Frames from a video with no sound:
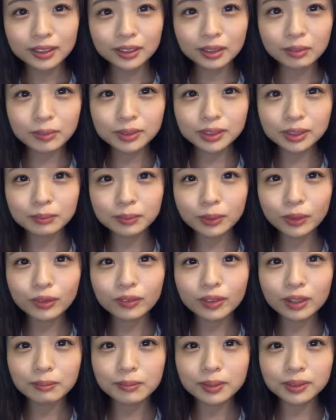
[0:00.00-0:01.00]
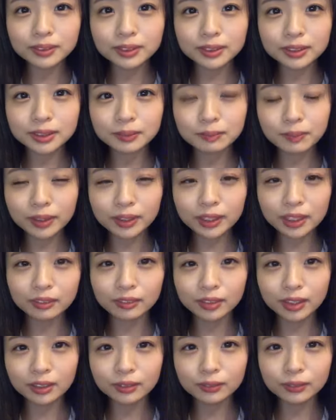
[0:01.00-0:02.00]
タモさん僕は甘口スパ以外
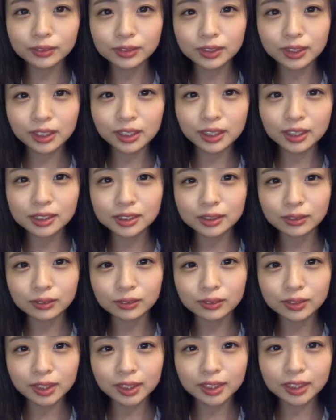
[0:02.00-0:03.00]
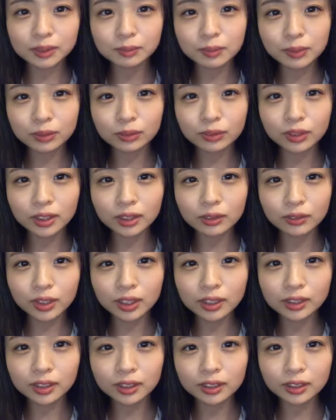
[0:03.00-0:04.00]
は結構好きですよ焼きスパとか巨
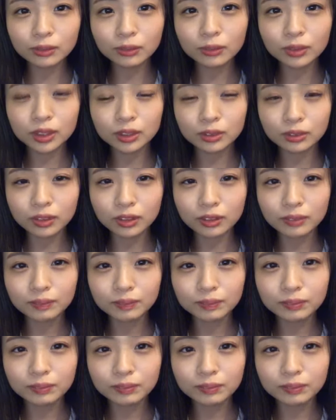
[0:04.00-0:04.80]
大かき氷とか